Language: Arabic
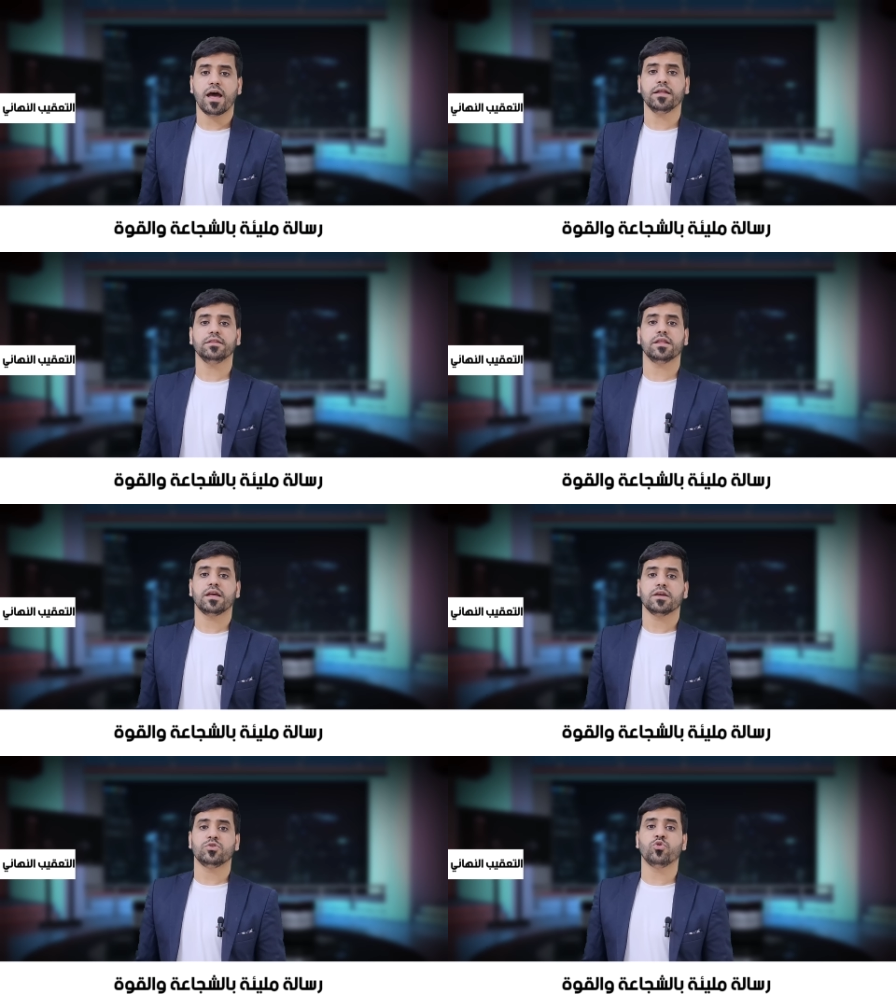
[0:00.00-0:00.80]
أن
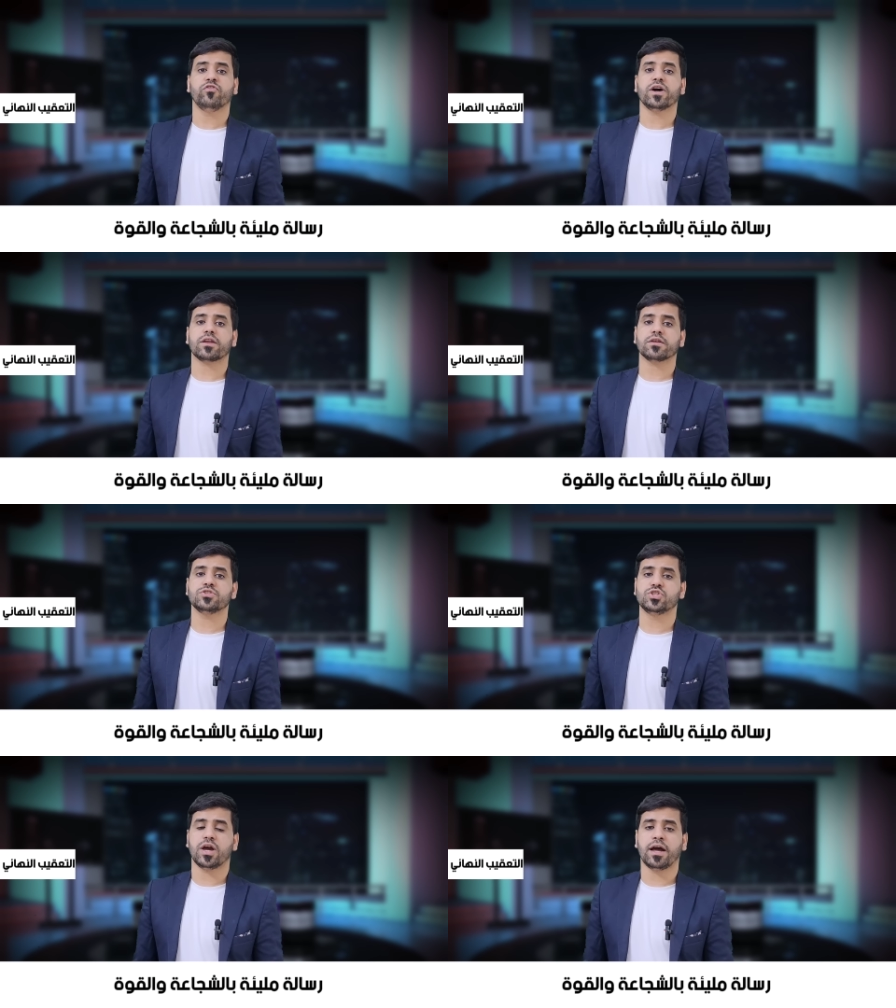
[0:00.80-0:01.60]

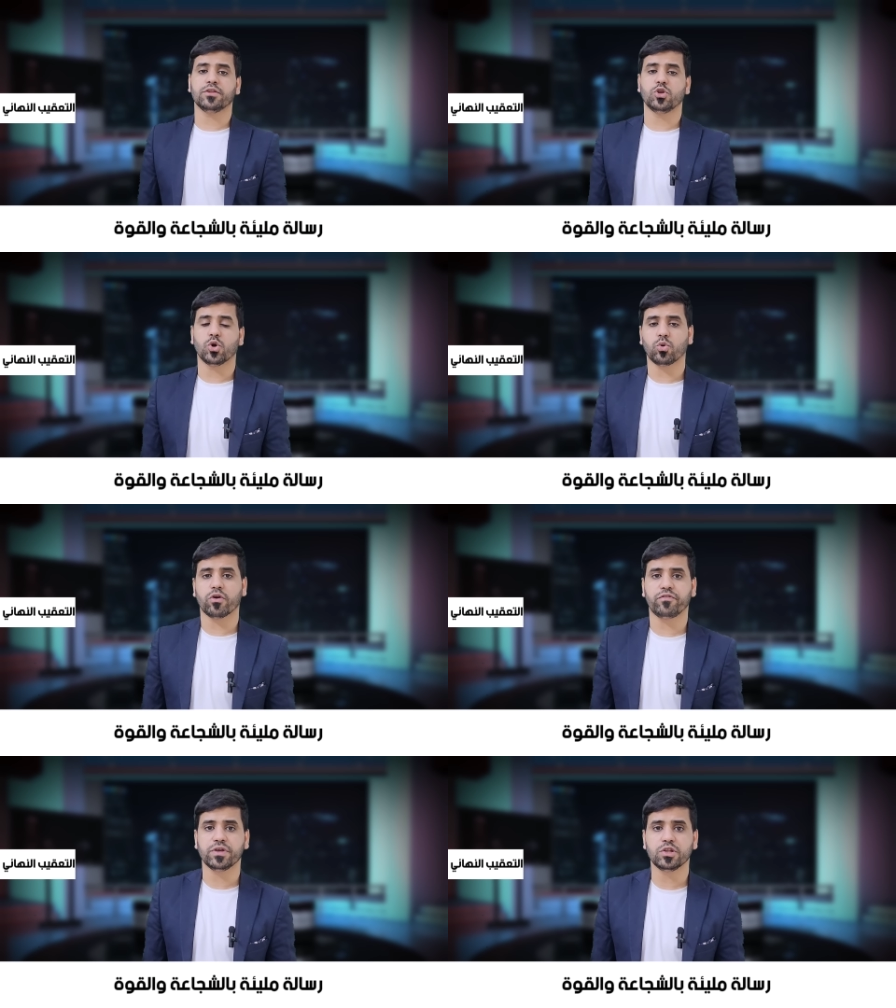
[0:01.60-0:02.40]
يفرج عن
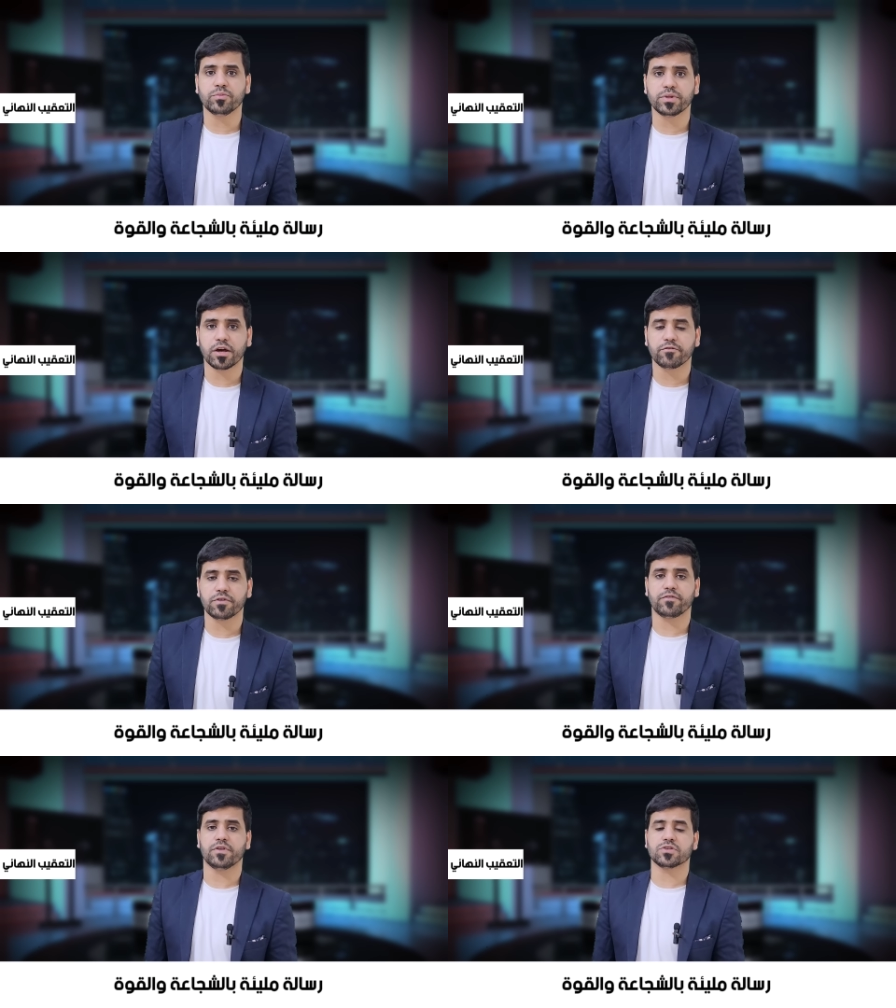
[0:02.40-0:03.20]
الأخوة في لبنان
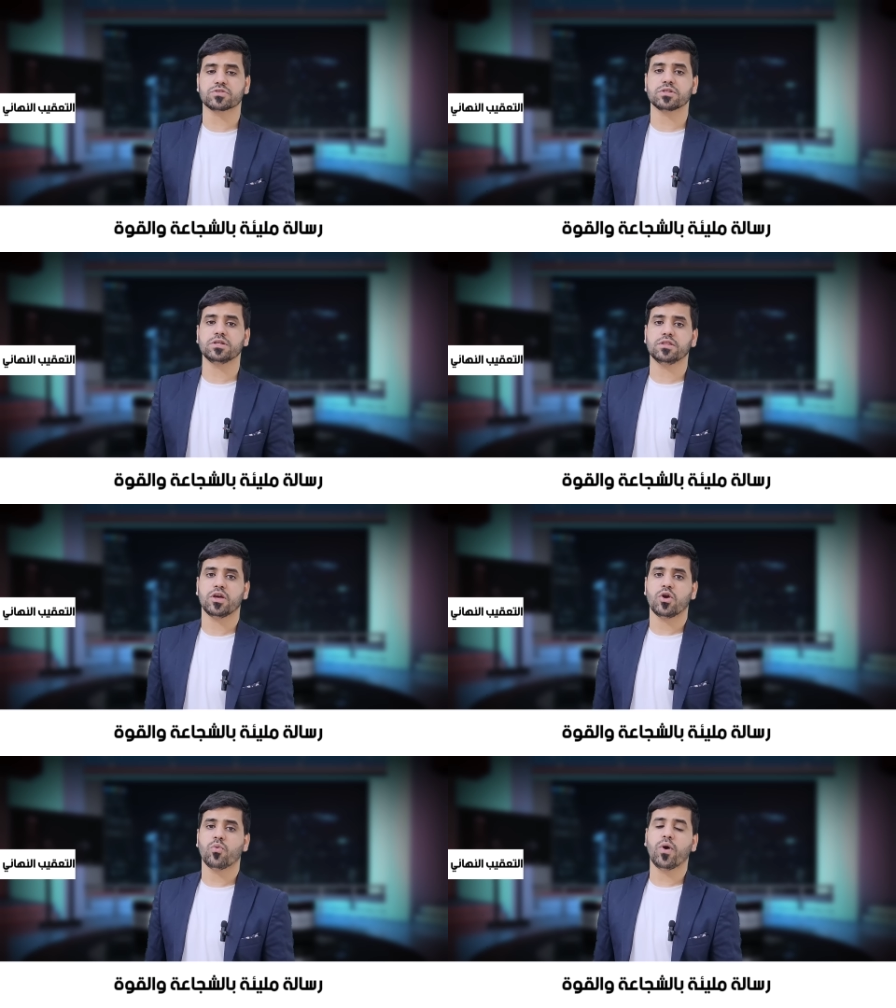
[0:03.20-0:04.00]
في فلسطين
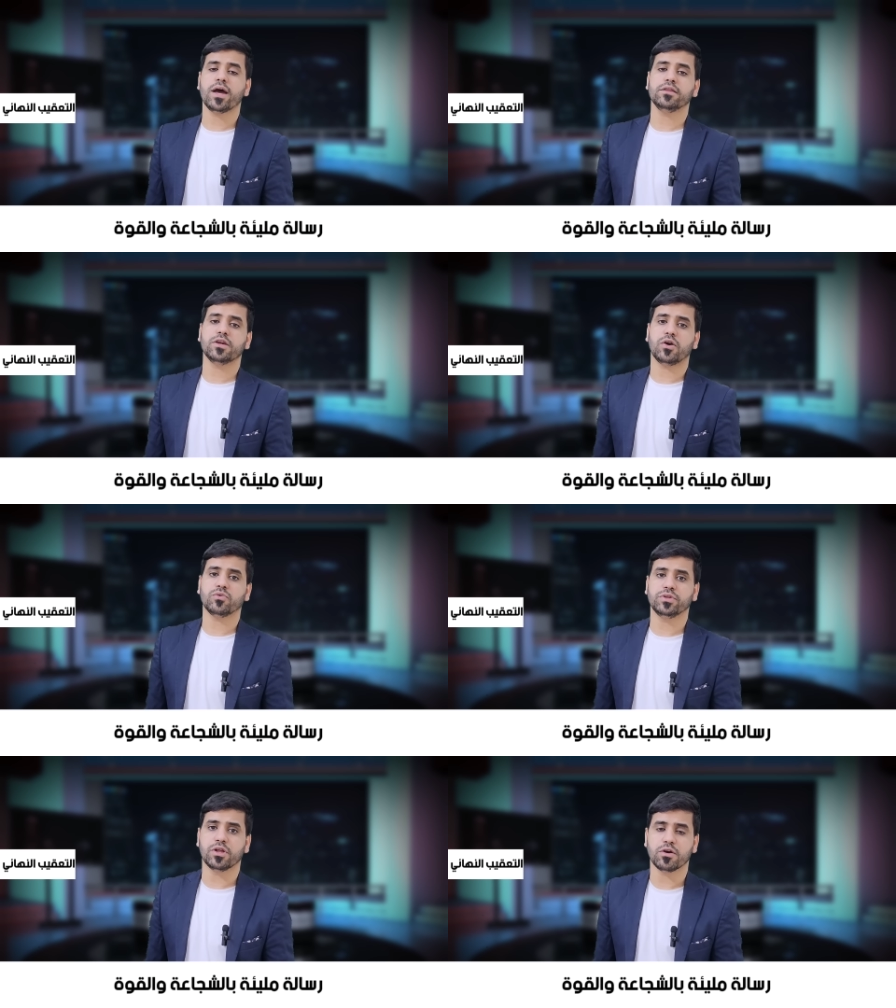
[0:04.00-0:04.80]
وأن
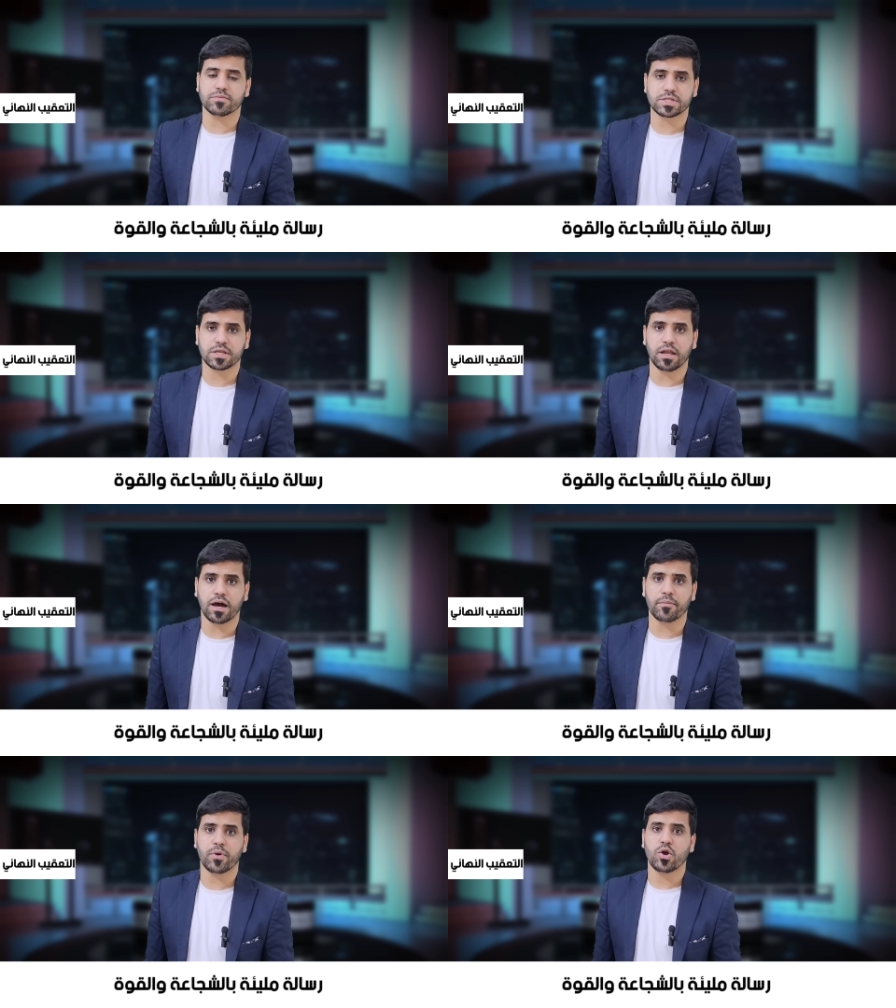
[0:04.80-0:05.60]
يعود لهم
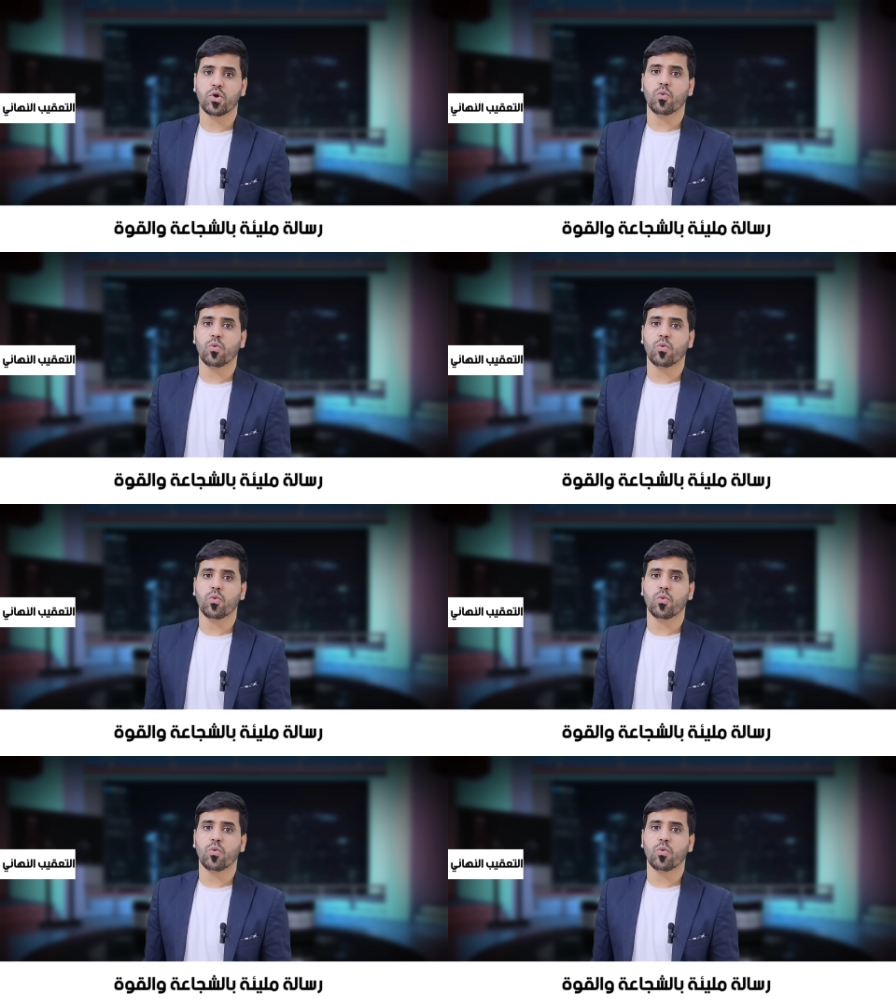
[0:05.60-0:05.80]
السلام